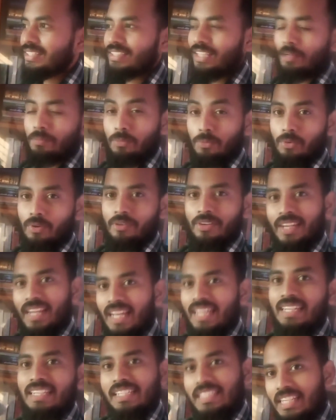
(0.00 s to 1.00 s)
তারপর
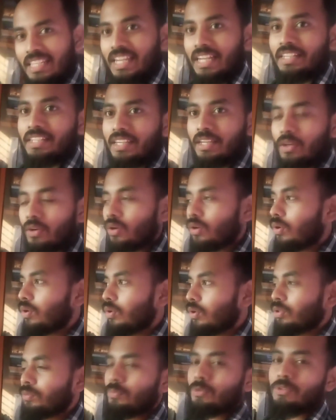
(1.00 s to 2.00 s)
রিয়া নিজেই একটা
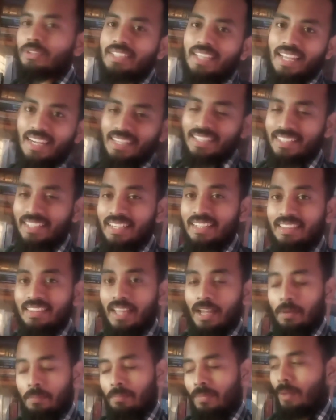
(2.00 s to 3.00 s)
অদ্ভুত ক্যারেক্টার
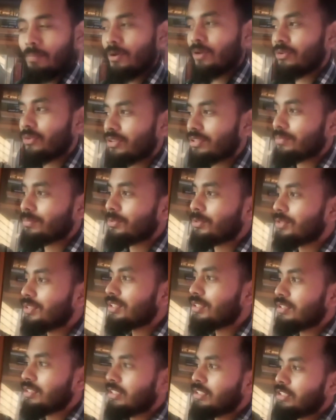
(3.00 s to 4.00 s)
তার বাবাও অদ্ভুত
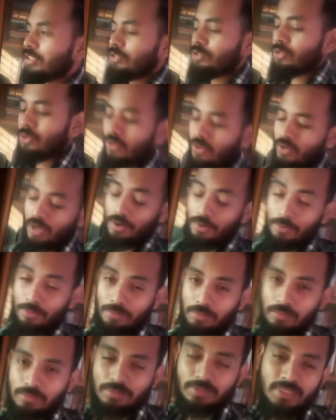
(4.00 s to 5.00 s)
তো
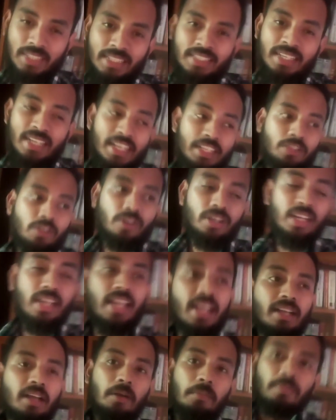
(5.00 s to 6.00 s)
যাদের এই ধরনের
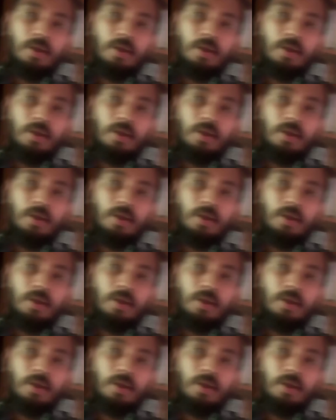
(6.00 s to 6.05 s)
লেখা